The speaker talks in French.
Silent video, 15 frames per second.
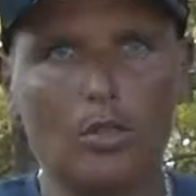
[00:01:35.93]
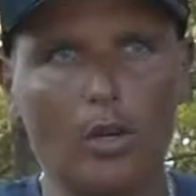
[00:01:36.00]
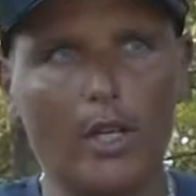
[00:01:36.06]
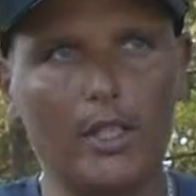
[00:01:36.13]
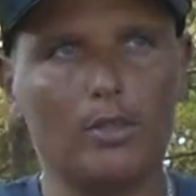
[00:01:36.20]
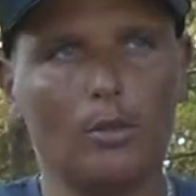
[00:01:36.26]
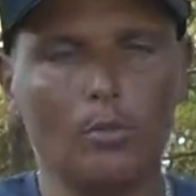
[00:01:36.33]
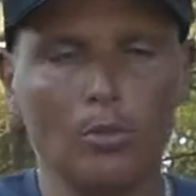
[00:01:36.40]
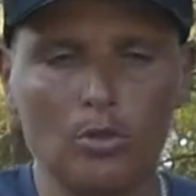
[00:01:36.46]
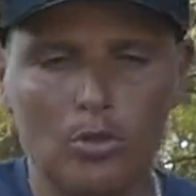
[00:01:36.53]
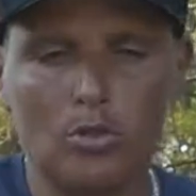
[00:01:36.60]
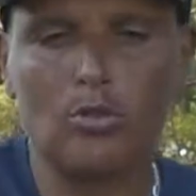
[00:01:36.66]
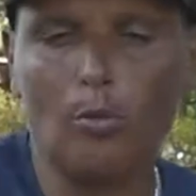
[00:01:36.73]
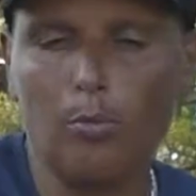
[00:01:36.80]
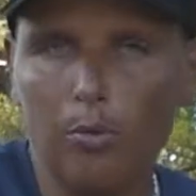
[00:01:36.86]
correctement
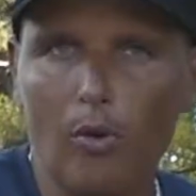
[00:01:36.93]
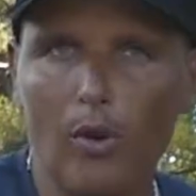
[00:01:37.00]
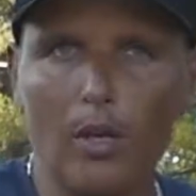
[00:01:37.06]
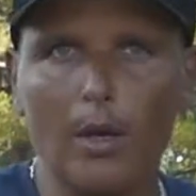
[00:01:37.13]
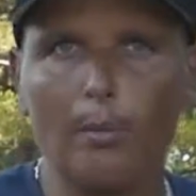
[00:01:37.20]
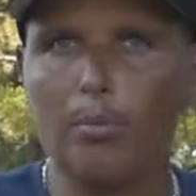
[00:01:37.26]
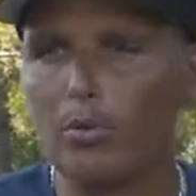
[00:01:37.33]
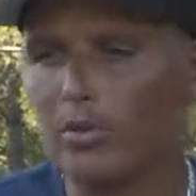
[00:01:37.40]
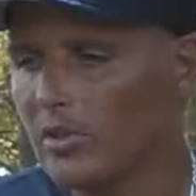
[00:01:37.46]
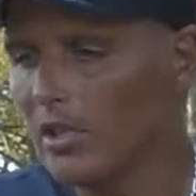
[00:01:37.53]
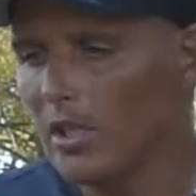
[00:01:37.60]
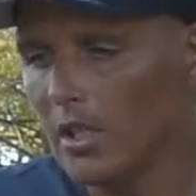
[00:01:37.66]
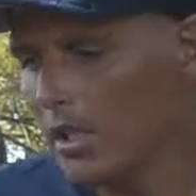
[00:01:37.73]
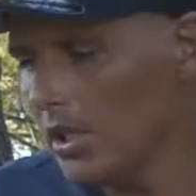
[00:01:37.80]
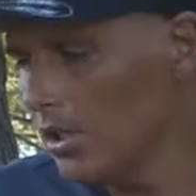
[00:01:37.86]
sans pouvoir la
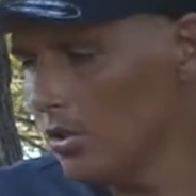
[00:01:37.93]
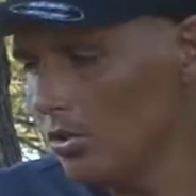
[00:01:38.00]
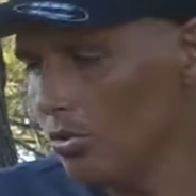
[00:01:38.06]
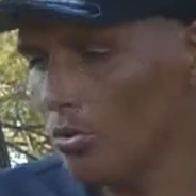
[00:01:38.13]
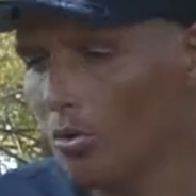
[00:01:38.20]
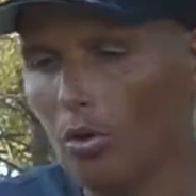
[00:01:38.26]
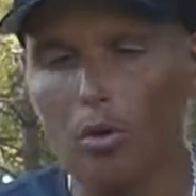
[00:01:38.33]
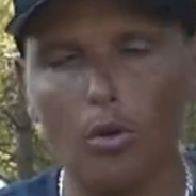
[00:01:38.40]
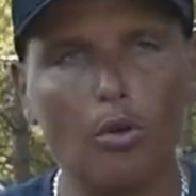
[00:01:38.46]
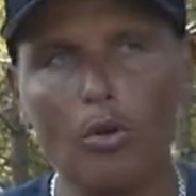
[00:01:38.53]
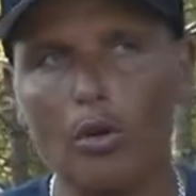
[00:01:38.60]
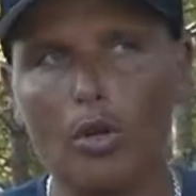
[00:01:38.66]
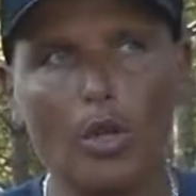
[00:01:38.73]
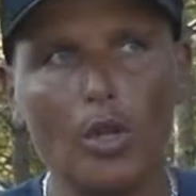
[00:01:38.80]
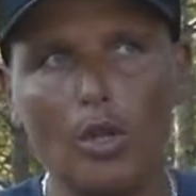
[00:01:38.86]
poser sur,
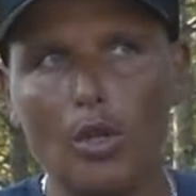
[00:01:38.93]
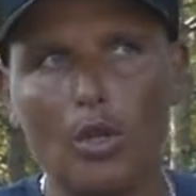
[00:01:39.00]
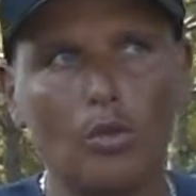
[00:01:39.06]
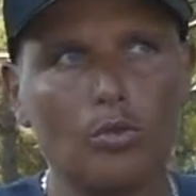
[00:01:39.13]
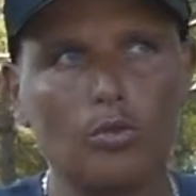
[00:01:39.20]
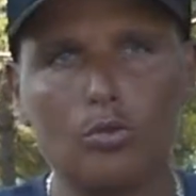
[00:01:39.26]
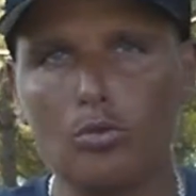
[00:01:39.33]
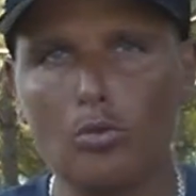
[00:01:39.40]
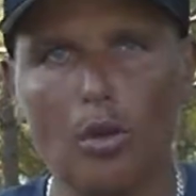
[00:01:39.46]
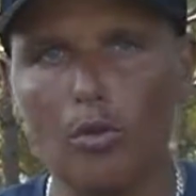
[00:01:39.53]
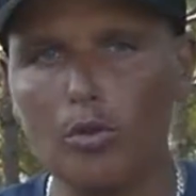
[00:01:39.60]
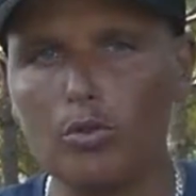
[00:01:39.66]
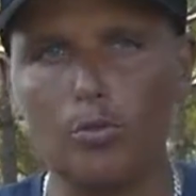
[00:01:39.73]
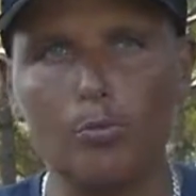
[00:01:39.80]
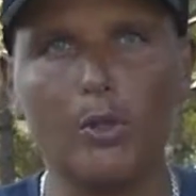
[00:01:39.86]
euh, sur
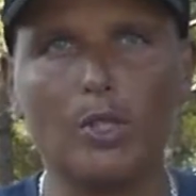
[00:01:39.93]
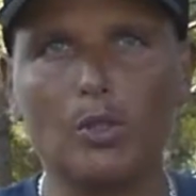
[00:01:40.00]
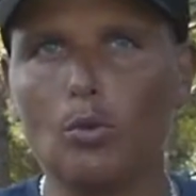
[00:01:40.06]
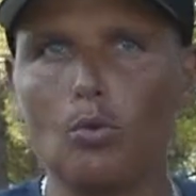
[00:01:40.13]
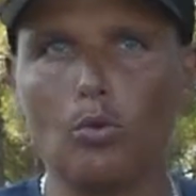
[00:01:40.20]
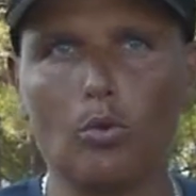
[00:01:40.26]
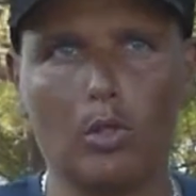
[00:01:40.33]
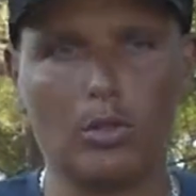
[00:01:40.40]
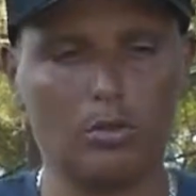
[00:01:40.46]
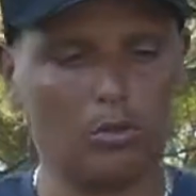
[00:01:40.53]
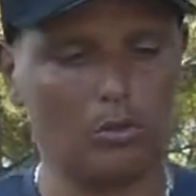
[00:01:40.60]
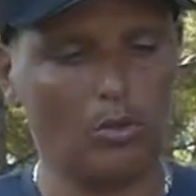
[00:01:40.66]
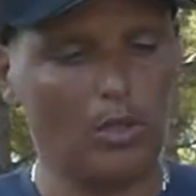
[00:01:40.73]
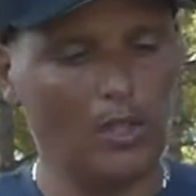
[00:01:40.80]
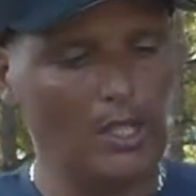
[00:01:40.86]
euh, du béton ou quoi que ce
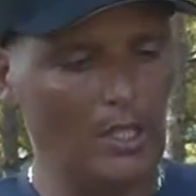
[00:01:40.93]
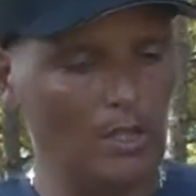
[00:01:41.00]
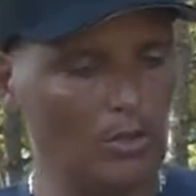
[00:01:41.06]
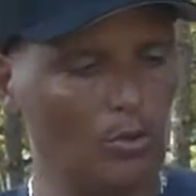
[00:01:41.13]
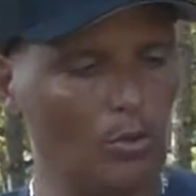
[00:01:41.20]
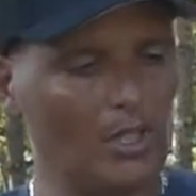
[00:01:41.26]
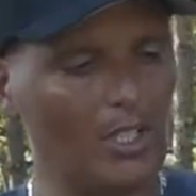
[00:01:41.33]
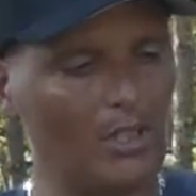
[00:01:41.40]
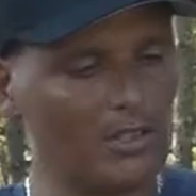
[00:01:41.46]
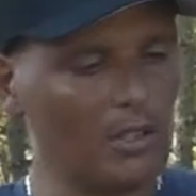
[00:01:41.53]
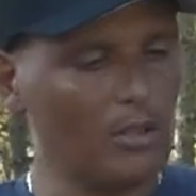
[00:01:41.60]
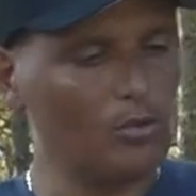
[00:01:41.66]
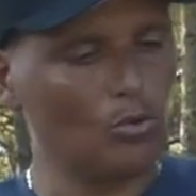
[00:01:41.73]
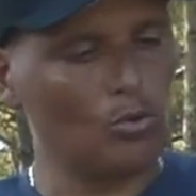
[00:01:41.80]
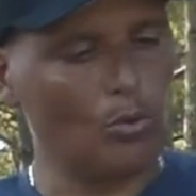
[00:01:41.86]
soit. Donc elle
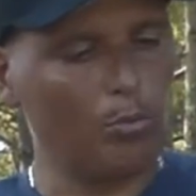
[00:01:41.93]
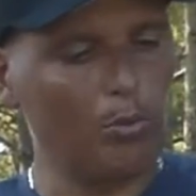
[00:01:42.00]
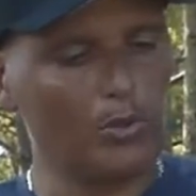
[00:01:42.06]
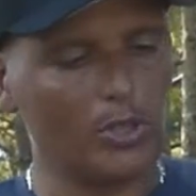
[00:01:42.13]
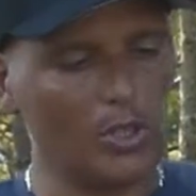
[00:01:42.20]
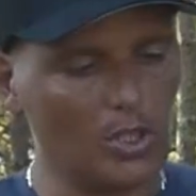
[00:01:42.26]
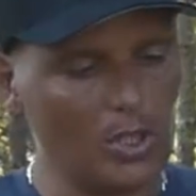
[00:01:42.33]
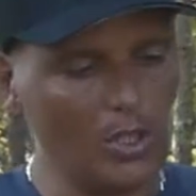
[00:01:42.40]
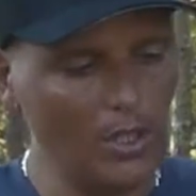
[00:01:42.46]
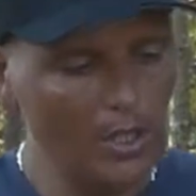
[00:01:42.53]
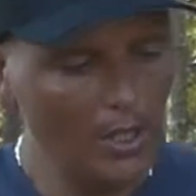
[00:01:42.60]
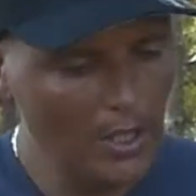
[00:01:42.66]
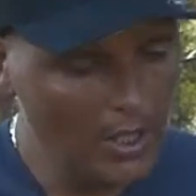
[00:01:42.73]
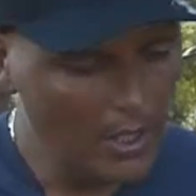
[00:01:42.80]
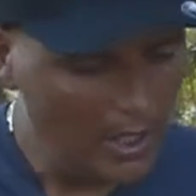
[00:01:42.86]
sera toujours protégée.
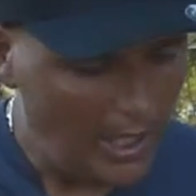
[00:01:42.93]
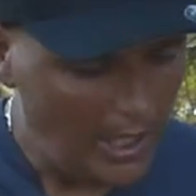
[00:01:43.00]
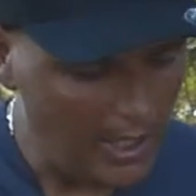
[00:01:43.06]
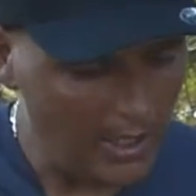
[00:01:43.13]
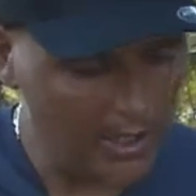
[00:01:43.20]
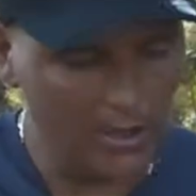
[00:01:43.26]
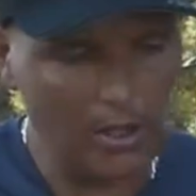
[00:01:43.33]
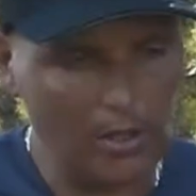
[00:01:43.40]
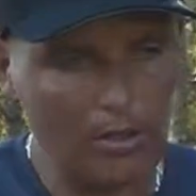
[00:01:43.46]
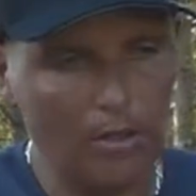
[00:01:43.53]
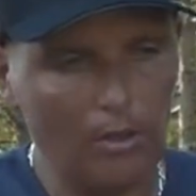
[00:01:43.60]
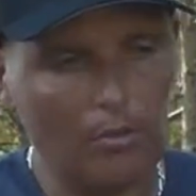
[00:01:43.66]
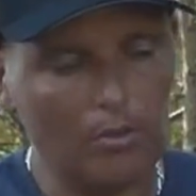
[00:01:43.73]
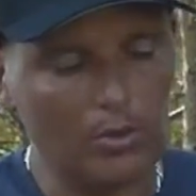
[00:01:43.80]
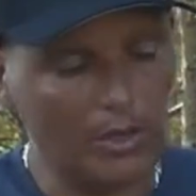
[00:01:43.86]
À
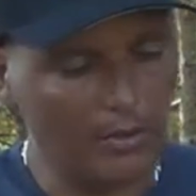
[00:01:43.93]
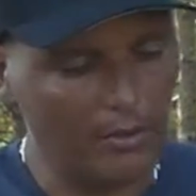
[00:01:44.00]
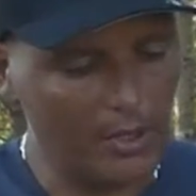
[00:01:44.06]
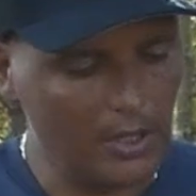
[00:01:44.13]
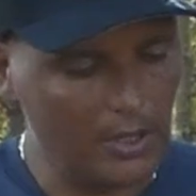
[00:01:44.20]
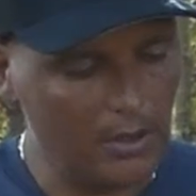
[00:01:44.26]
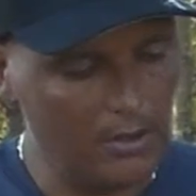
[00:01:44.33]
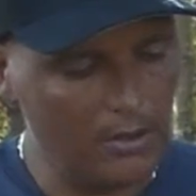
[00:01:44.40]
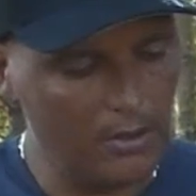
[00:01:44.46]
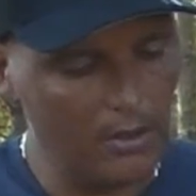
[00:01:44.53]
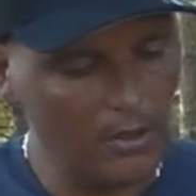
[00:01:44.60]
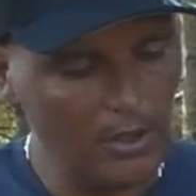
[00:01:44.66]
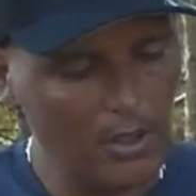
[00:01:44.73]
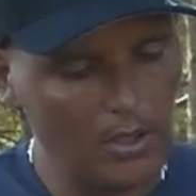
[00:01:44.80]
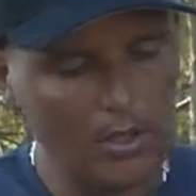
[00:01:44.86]
l'intérieur, vous avez
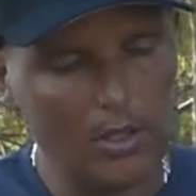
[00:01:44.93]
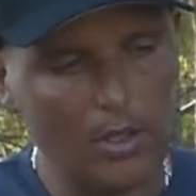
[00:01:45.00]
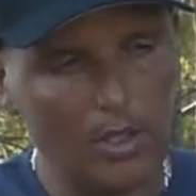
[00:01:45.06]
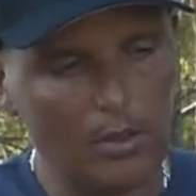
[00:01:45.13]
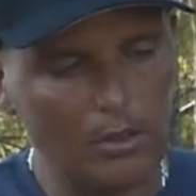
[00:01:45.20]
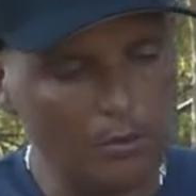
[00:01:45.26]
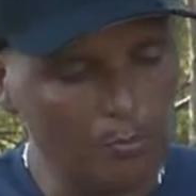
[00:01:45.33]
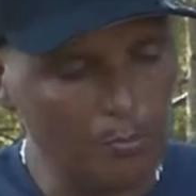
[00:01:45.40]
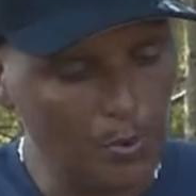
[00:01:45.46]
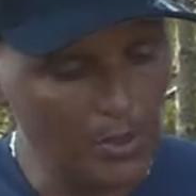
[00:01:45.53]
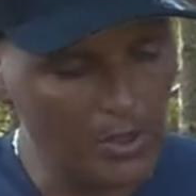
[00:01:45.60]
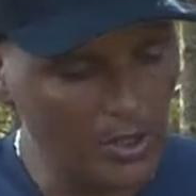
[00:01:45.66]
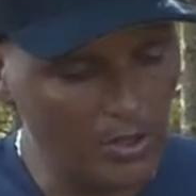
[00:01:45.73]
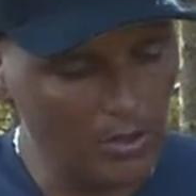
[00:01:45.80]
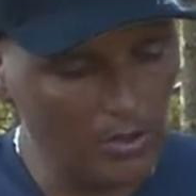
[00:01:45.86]
une
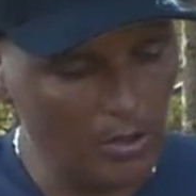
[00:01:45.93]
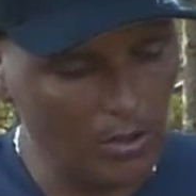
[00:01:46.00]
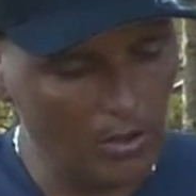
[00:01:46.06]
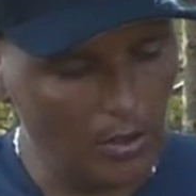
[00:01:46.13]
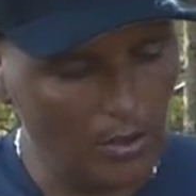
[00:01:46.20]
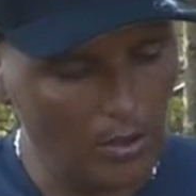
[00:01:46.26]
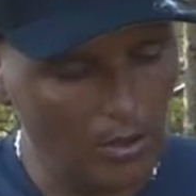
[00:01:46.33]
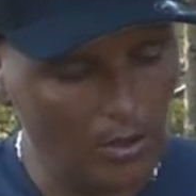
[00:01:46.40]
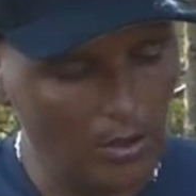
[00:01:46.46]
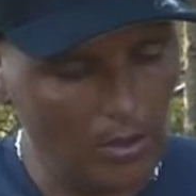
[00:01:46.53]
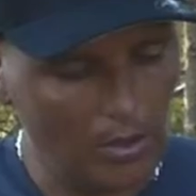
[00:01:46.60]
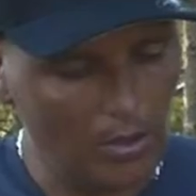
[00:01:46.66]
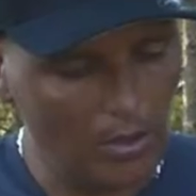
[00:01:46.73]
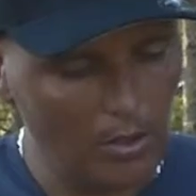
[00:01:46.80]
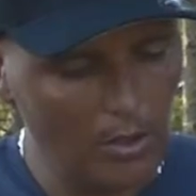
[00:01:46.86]
petite,
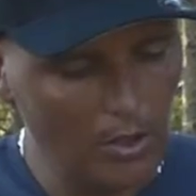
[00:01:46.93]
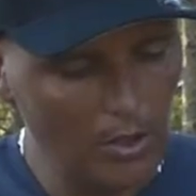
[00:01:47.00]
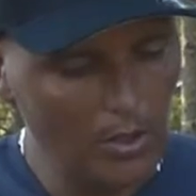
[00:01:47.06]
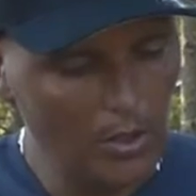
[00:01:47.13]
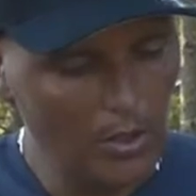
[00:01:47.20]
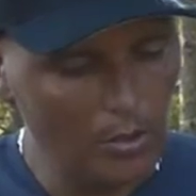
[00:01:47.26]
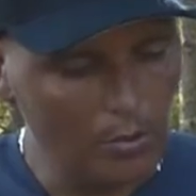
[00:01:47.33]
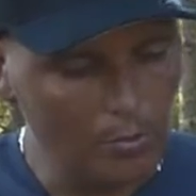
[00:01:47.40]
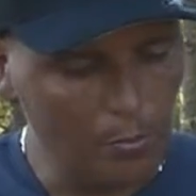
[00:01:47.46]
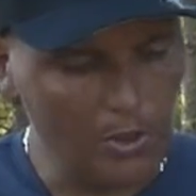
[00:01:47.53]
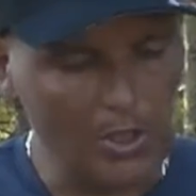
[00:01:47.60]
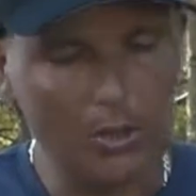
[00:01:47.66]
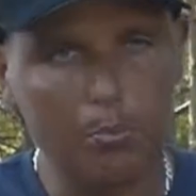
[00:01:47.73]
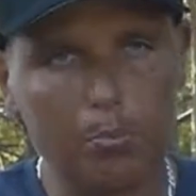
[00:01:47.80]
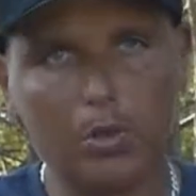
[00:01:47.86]
euh, une
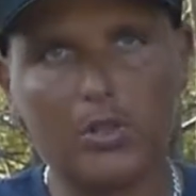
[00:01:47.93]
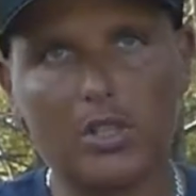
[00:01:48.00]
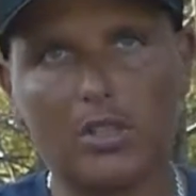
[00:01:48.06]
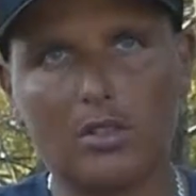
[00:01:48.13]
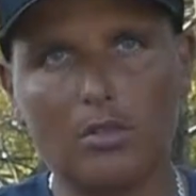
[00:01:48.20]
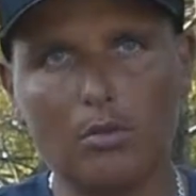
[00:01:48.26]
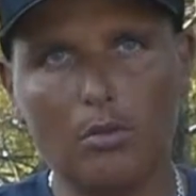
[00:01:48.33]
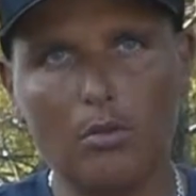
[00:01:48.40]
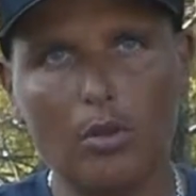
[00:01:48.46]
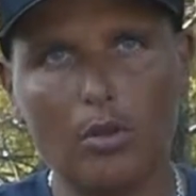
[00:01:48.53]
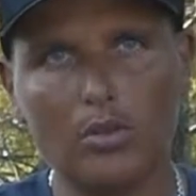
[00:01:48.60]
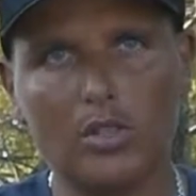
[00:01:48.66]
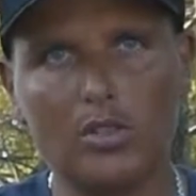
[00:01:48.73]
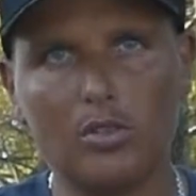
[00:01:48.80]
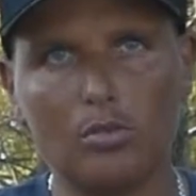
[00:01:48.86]
petite protection
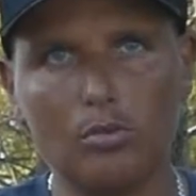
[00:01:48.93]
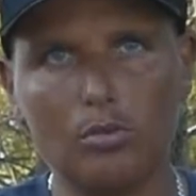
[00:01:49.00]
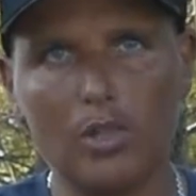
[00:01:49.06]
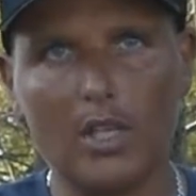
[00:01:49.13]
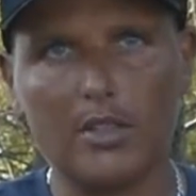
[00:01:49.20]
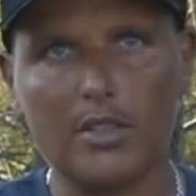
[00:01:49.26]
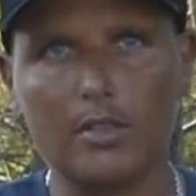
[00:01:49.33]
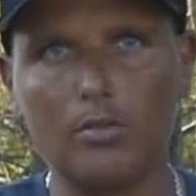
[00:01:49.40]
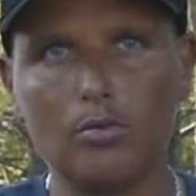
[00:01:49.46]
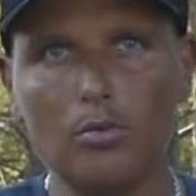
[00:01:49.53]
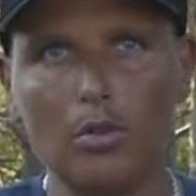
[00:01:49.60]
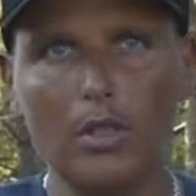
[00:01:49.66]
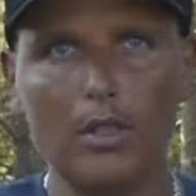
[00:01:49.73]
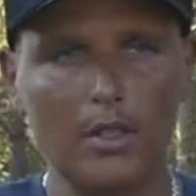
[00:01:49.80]
en tissu assez doux.